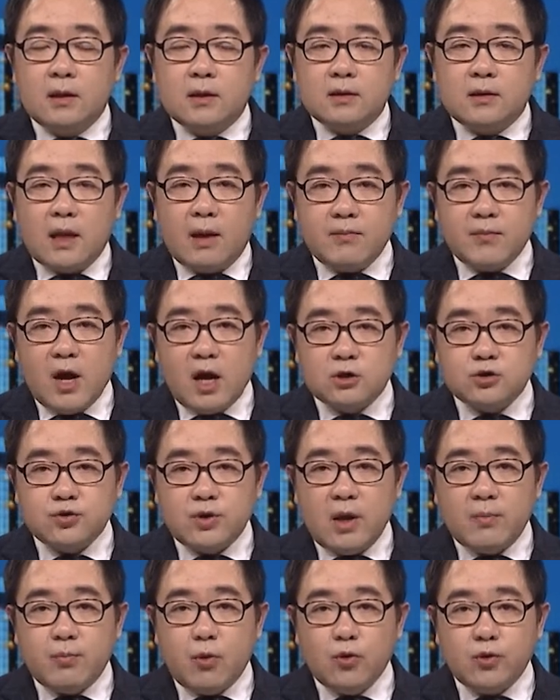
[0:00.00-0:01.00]

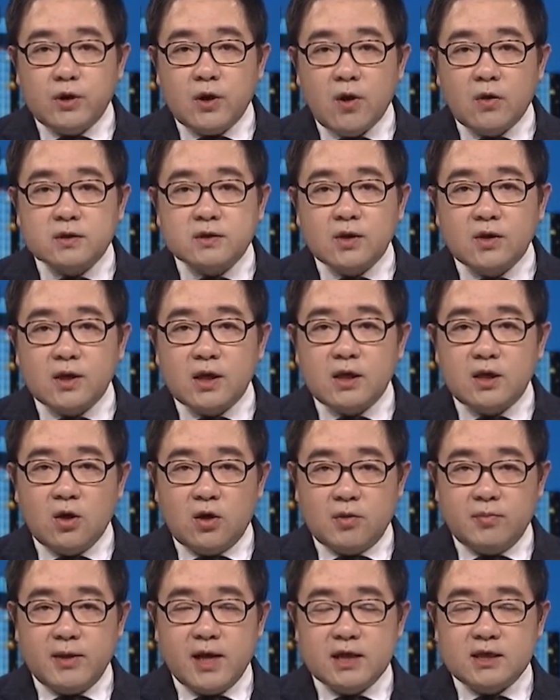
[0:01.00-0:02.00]
남가주의 본격적인
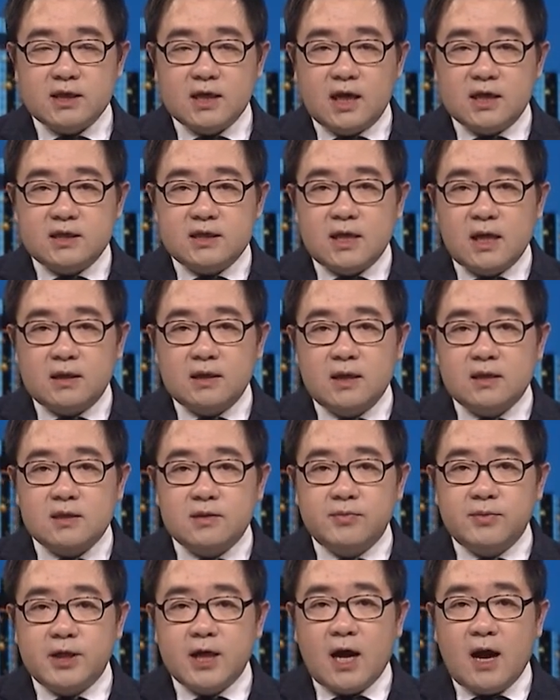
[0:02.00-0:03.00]
여름 날씨가
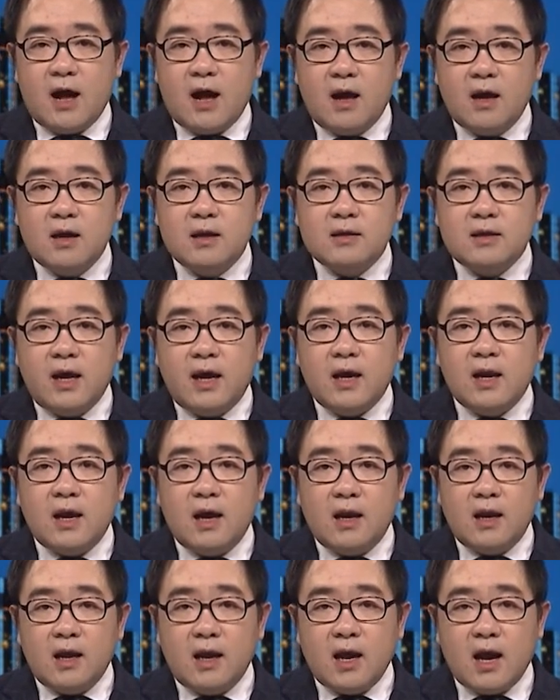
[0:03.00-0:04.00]
시작됐습니다. 내일
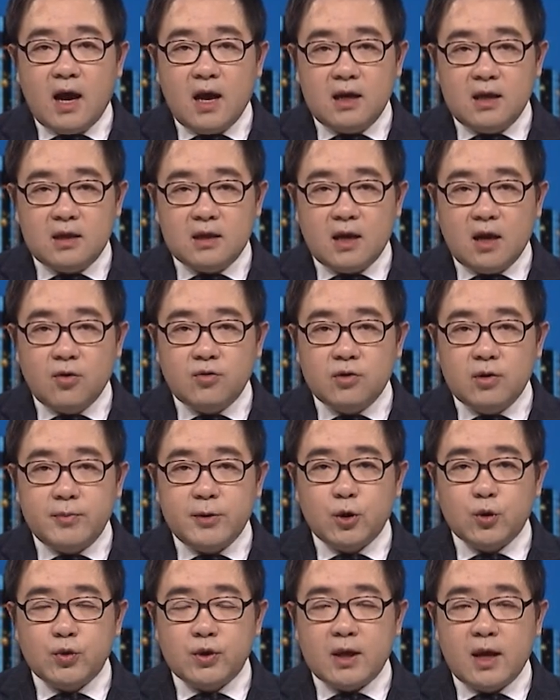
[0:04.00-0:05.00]
LA 한인타운을
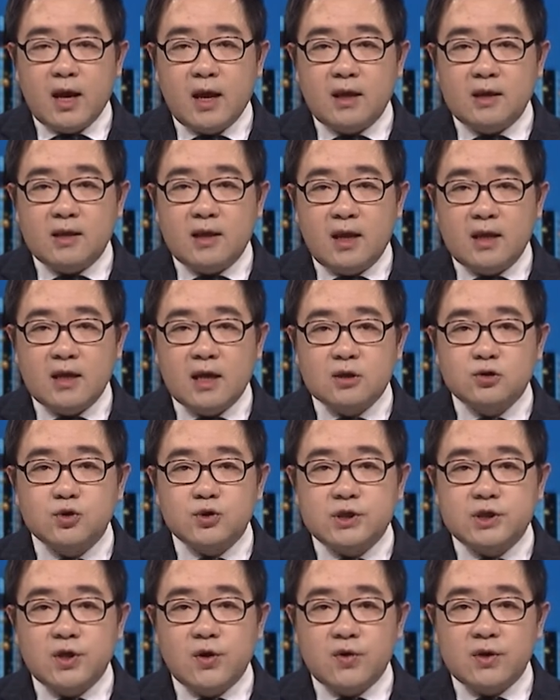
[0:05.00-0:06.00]
비롯한
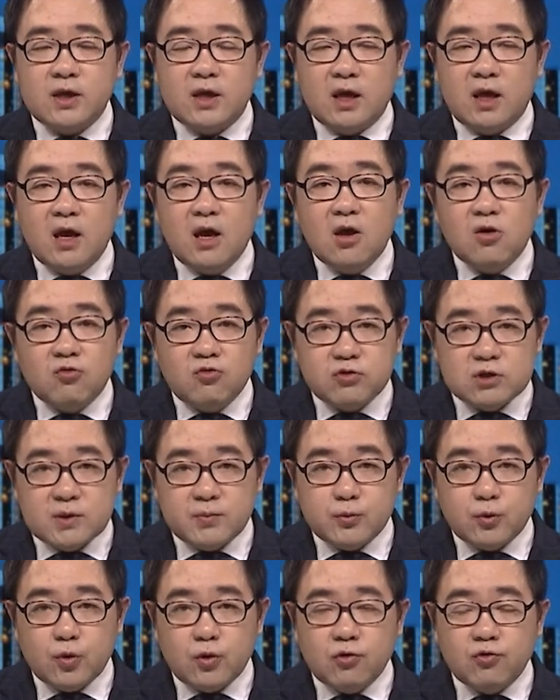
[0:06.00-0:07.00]
대다수 지역이
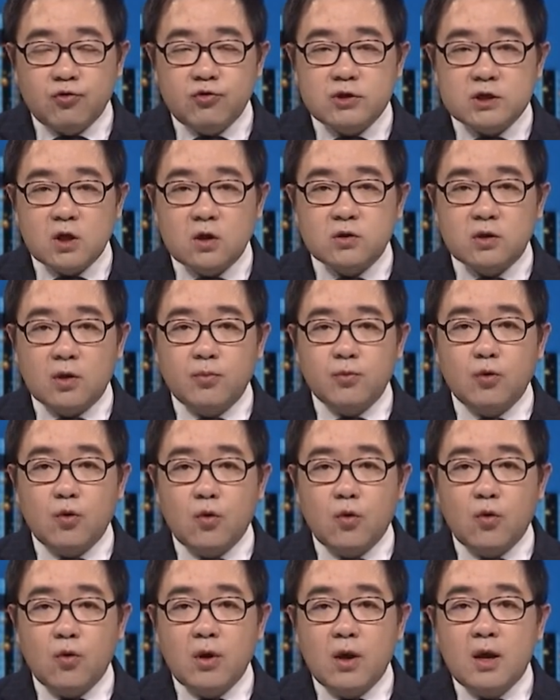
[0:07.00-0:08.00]
90도를 훌쩍
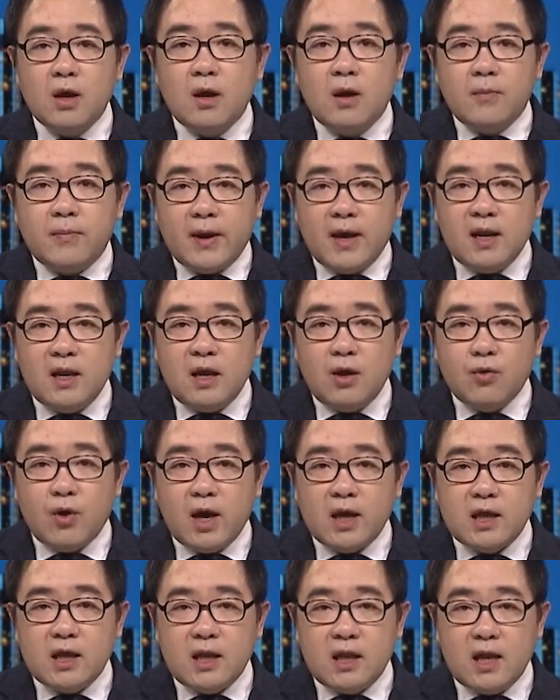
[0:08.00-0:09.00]
넘고
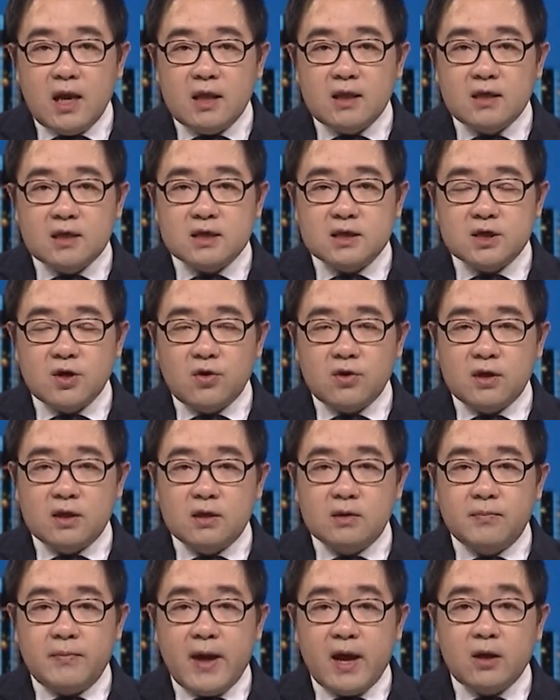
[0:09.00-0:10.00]
벨리와 인랜드
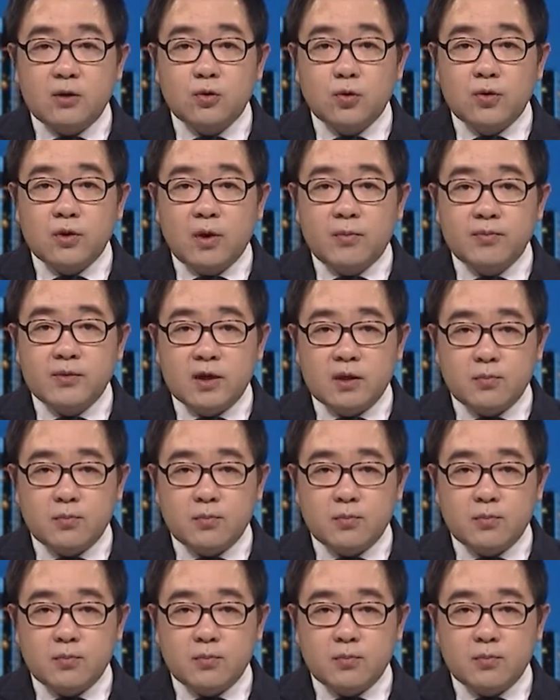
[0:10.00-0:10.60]
지역은 100도 넘는